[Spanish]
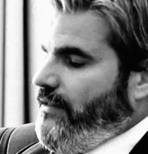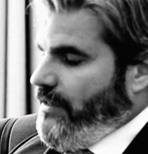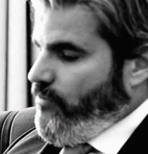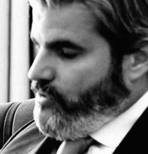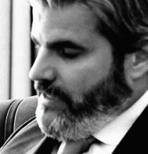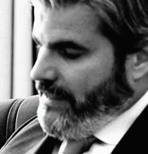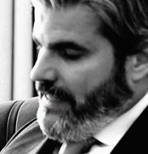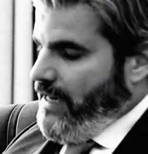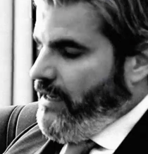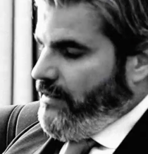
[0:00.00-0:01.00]
tenemos en
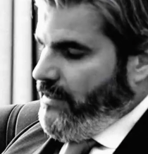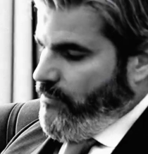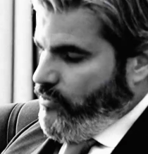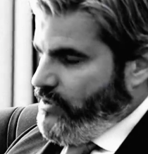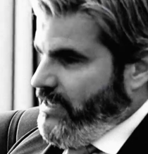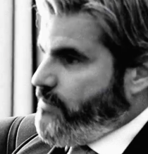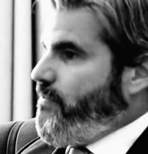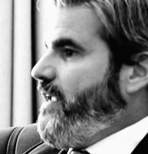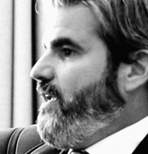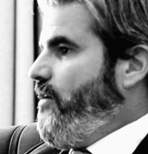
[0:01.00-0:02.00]
Italia, tenemos en
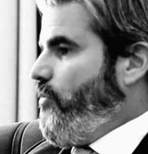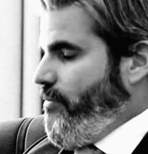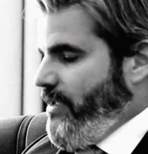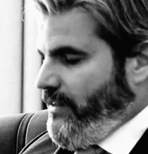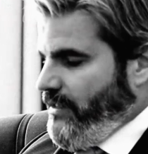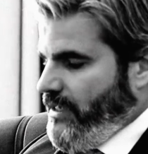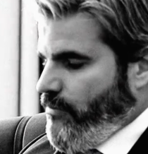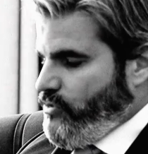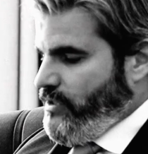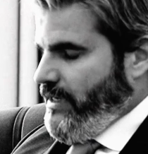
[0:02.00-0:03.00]
España, obviamente,
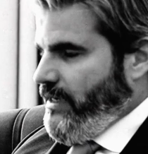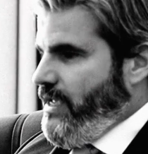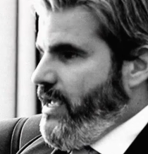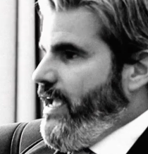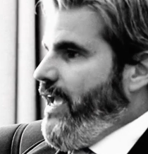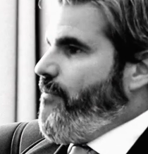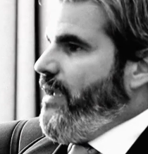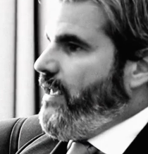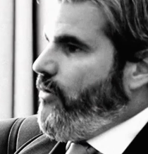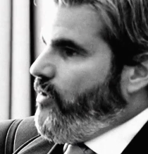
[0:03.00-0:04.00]
tenemos en, en
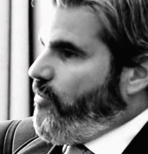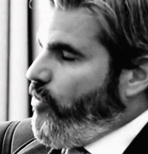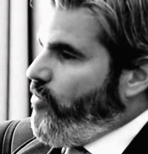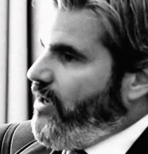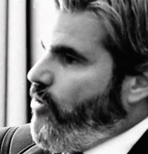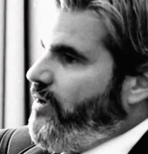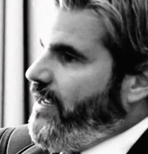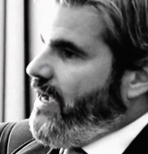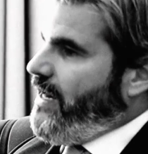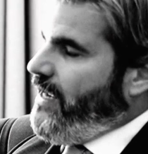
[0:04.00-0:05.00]
México, en República
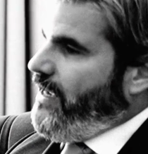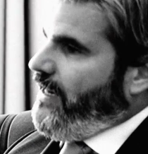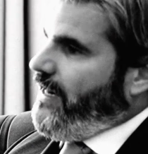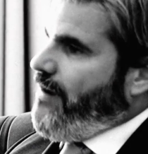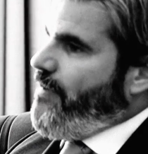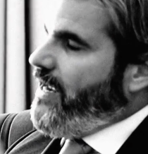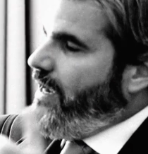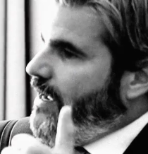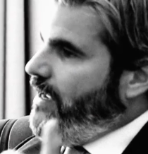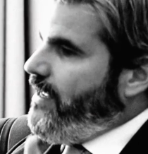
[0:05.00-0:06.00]
Dominicana, en
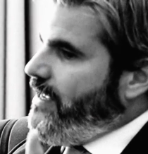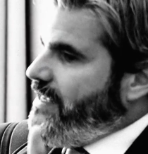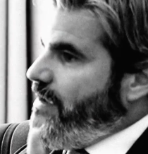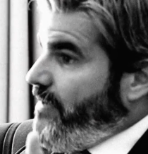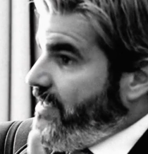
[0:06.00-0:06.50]
Jamaica y en